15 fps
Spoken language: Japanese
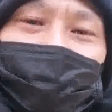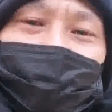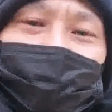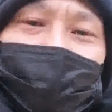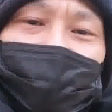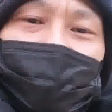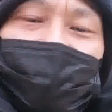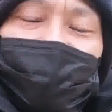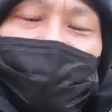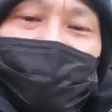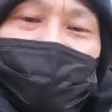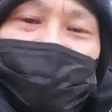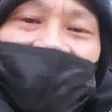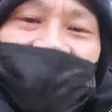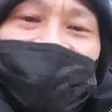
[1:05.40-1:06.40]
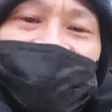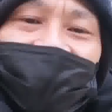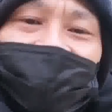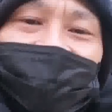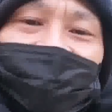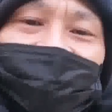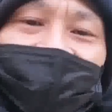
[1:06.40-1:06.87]
そう。
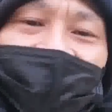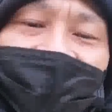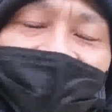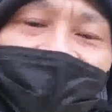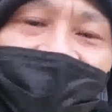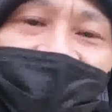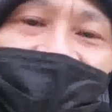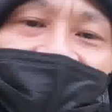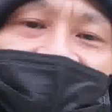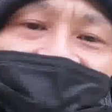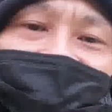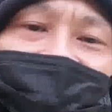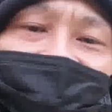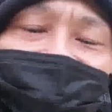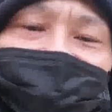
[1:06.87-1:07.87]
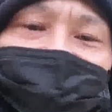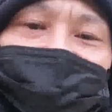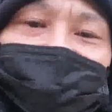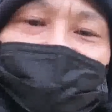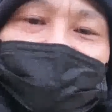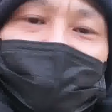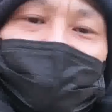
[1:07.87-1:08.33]
点々と、なんか一つ
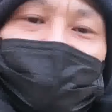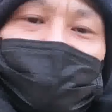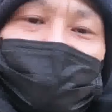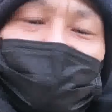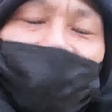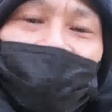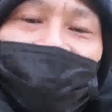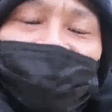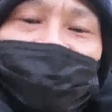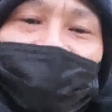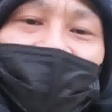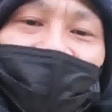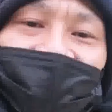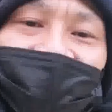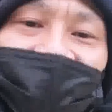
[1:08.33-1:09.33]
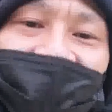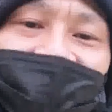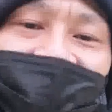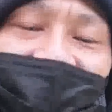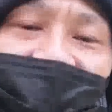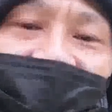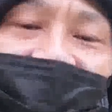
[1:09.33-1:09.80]
通すものがないん
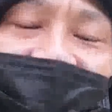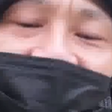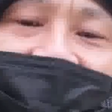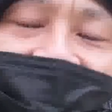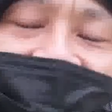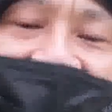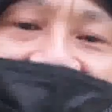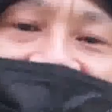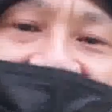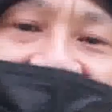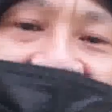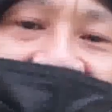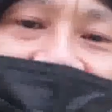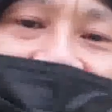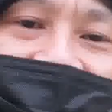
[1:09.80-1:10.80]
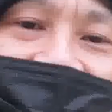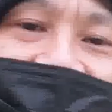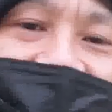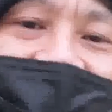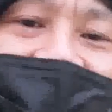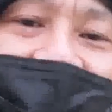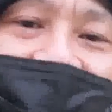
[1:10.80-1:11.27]
だよ、コメントに対して
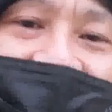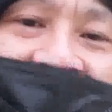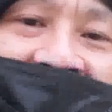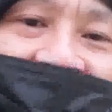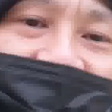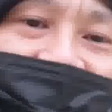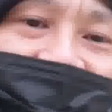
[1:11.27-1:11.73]
言うことは。